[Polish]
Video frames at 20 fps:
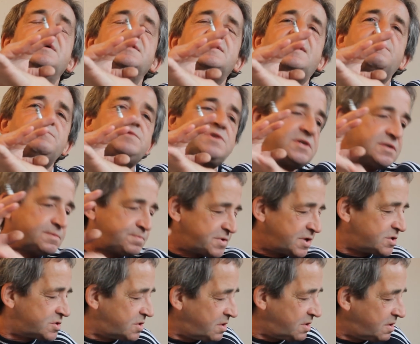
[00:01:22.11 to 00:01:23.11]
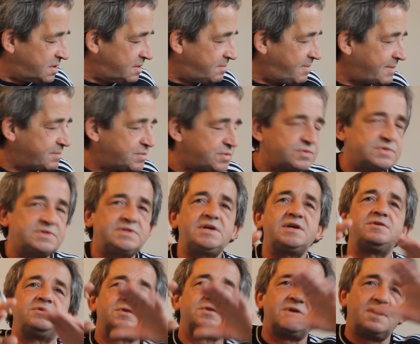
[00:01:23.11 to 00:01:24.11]
tam gdzie jest przedszkole, mam tu
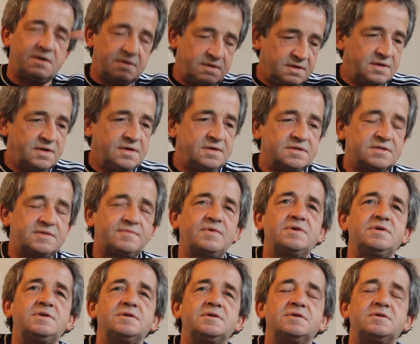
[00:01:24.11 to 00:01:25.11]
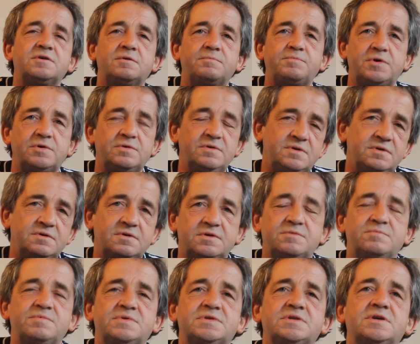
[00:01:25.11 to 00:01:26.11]
zdjęcia swoje robione,
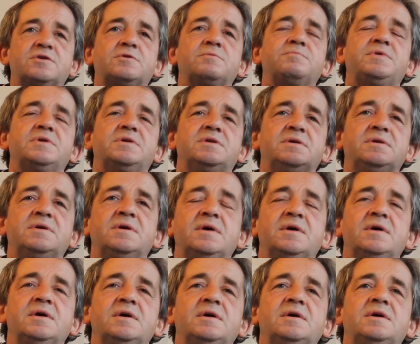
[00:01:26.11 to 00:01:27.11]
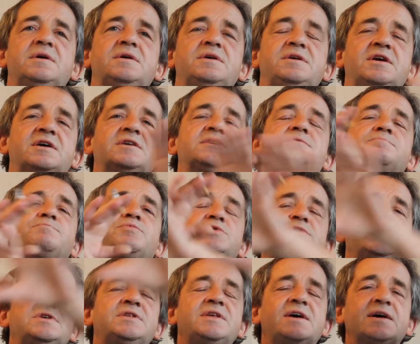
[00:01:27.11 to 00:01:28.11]
żeby se robili, jest
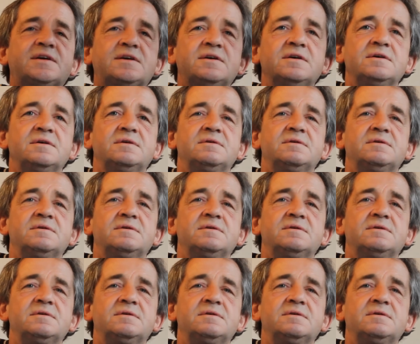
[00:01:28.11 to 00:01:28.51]
budynek